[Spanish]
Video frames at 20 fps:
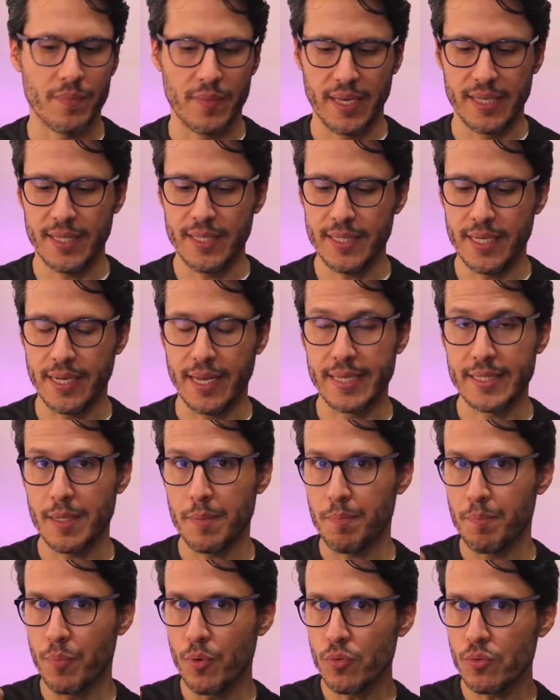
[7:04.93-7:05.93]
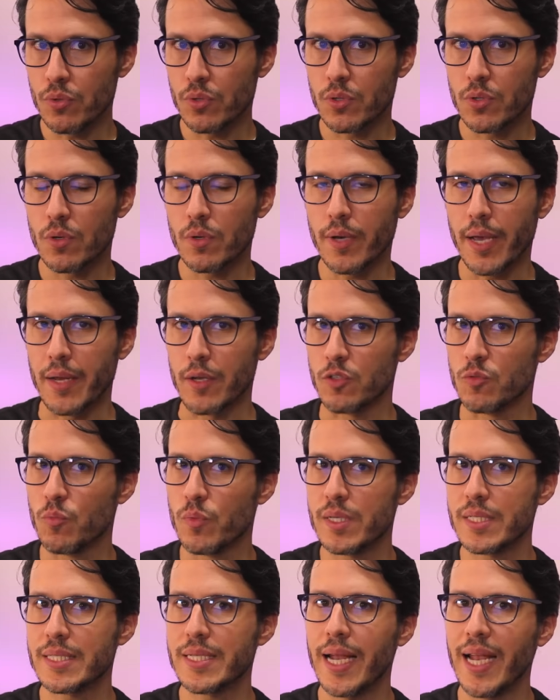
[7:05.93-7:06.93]
Es decir, ese punto que nos
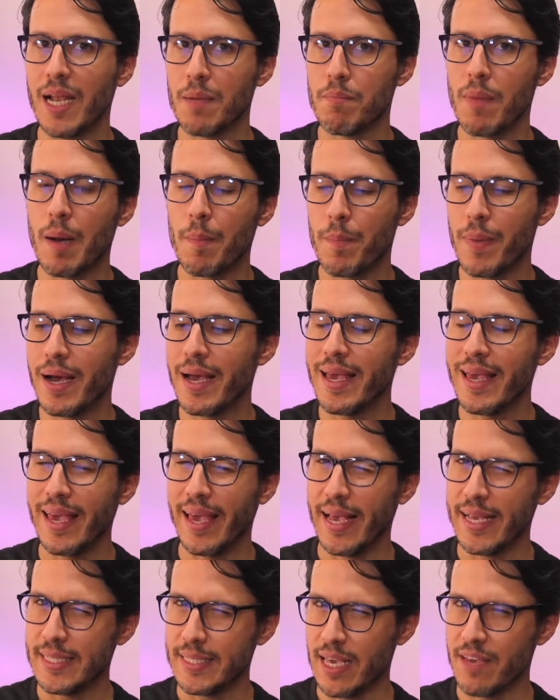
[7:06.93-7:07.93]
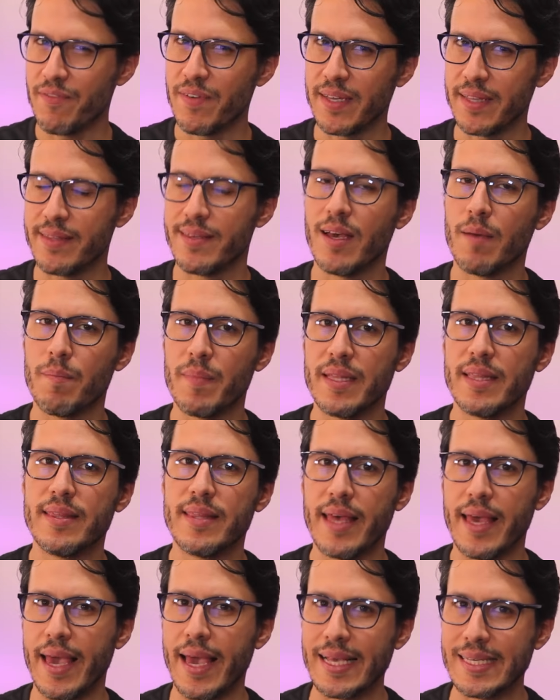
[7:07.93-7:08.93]
muestra en el mapa es
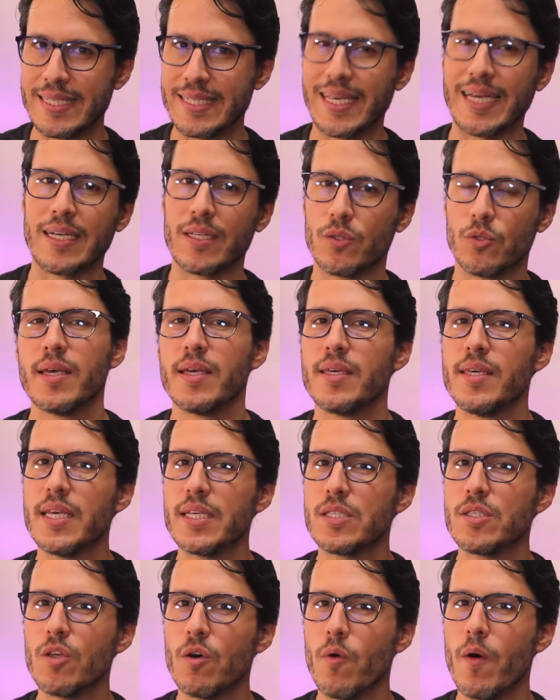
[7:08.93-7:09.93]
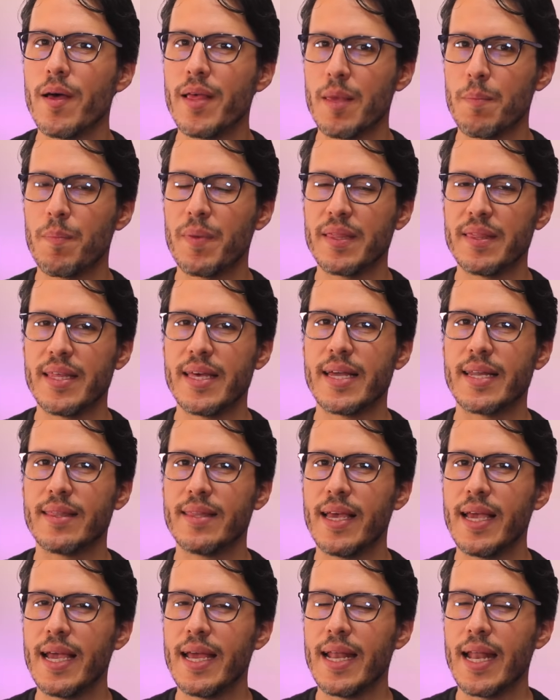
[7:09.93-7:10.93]
efectivamente exacto. Y esto va a depender
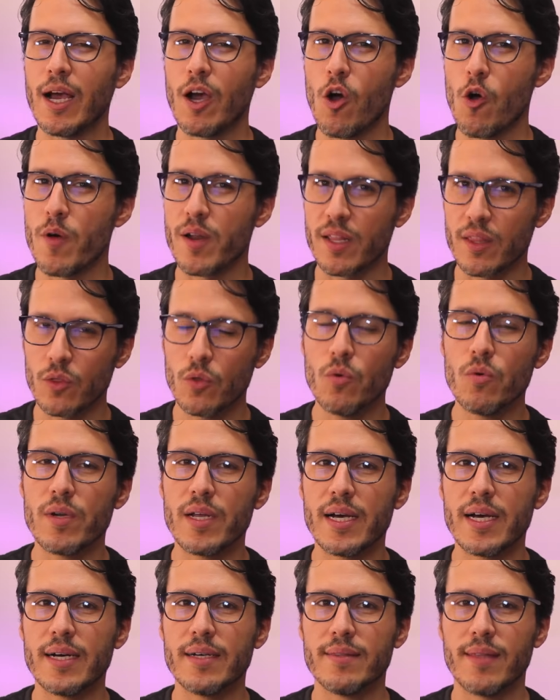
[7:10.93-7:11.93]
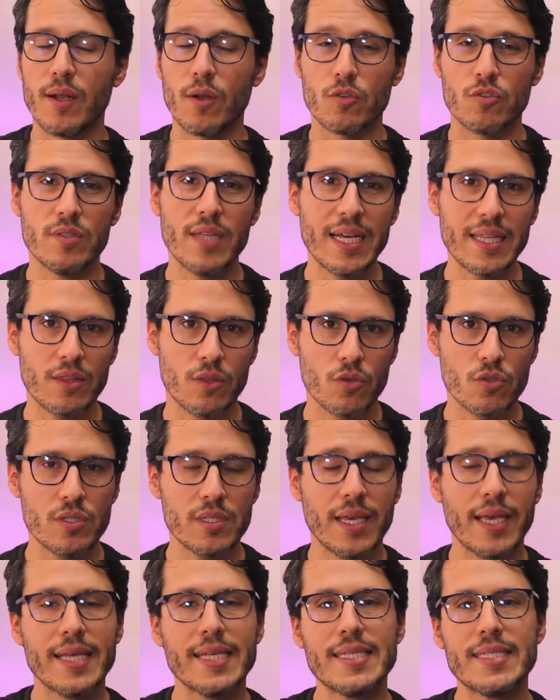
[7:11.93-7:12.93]
de la cobertura de los
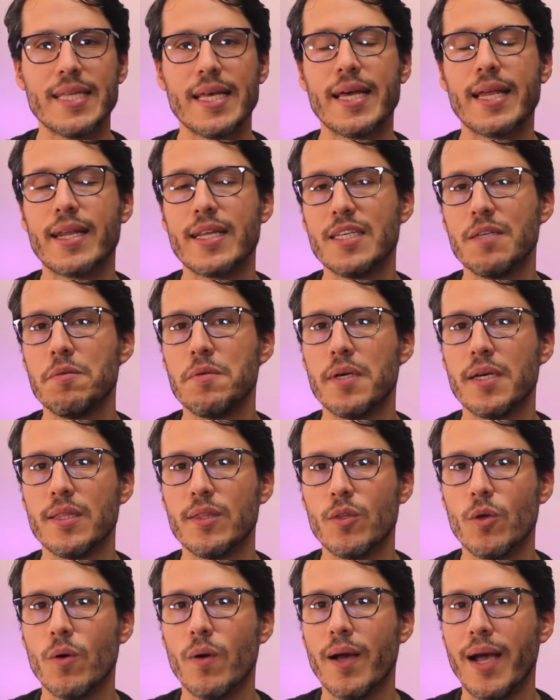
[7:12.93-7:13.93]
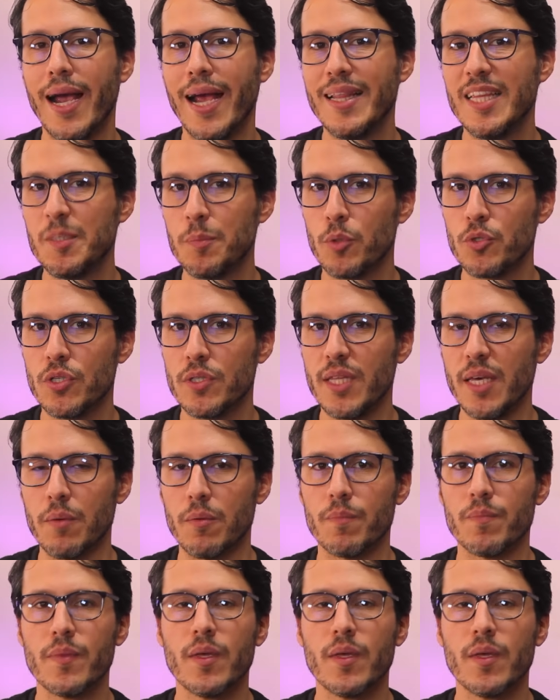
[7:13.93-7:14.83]
datos que esté recibiendo el dispositivo.